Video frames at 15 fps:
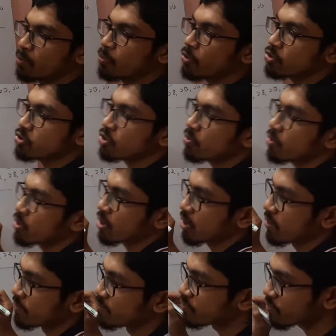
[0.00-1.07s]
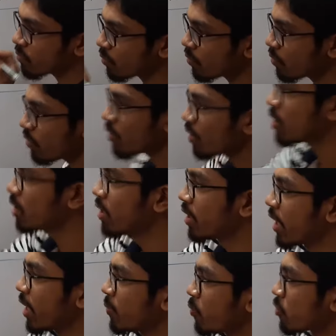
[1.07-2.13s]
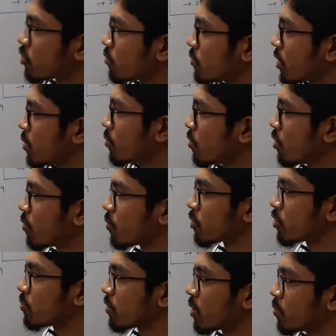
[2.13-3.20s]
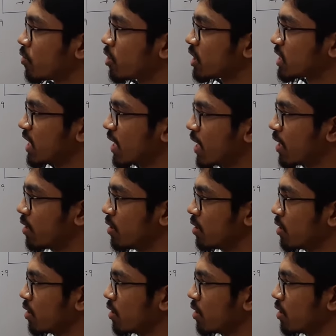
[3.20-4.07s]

প্রশ্ন মতে এই প্রথমটির মূল্য প্রথমটির মূল্য জায়গায়